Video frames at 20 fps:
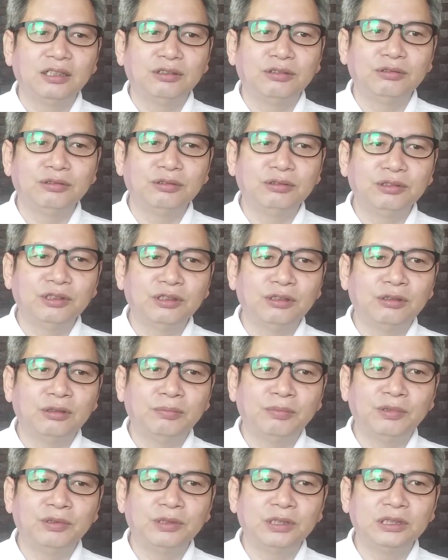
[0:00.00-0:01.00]
눈으로
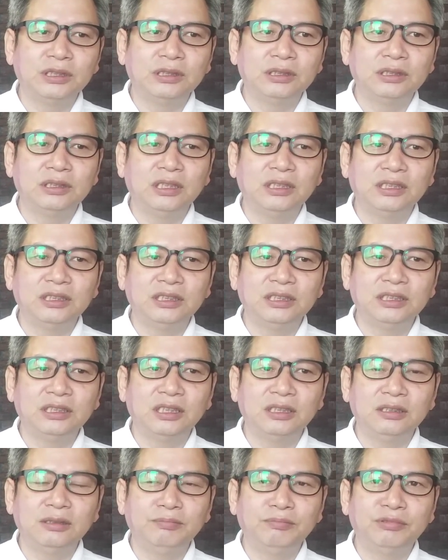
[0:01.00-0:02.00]
보는
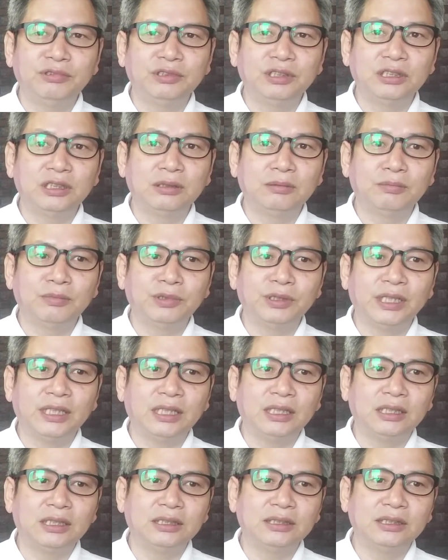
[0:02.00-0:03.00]
현실의
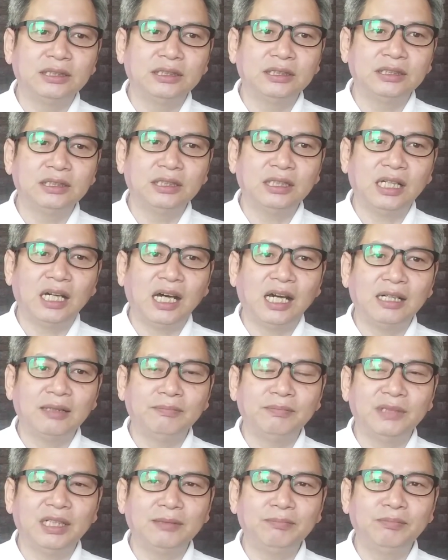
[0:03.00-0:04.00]
풍경보다 그
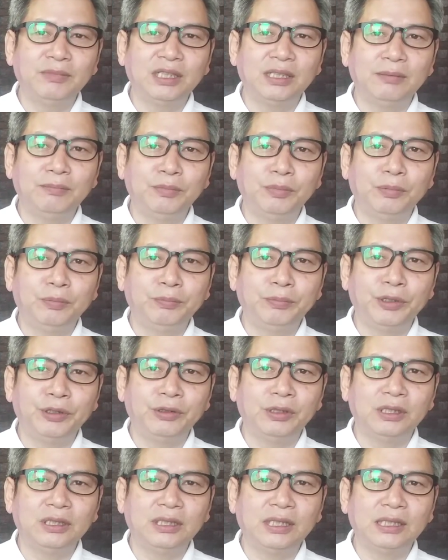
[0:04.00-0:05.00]
아름답게
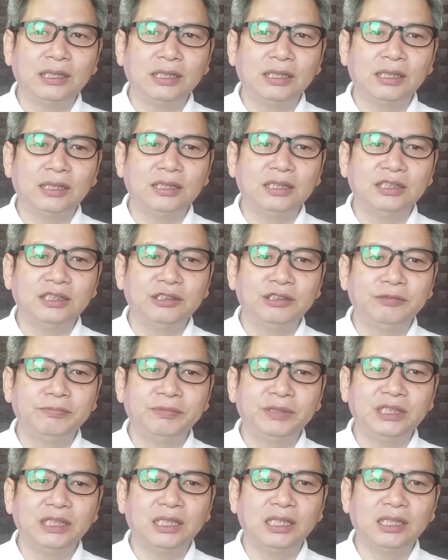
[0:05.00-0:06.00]
표현하기란
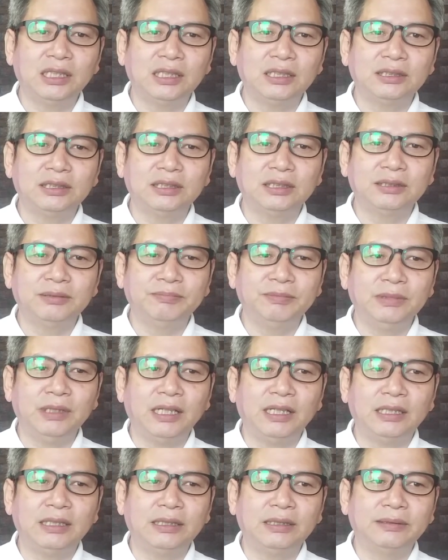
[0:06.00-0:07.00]
쉽지가
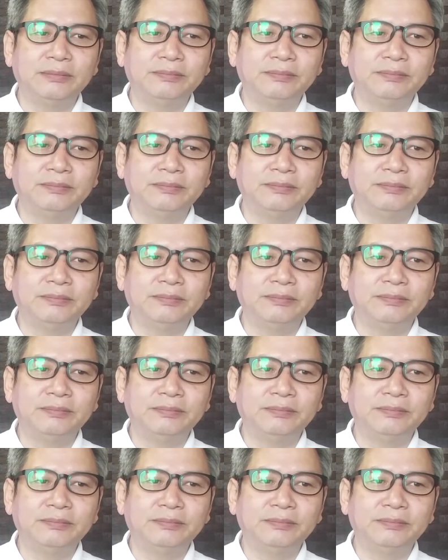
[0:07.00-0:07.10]
않습니다.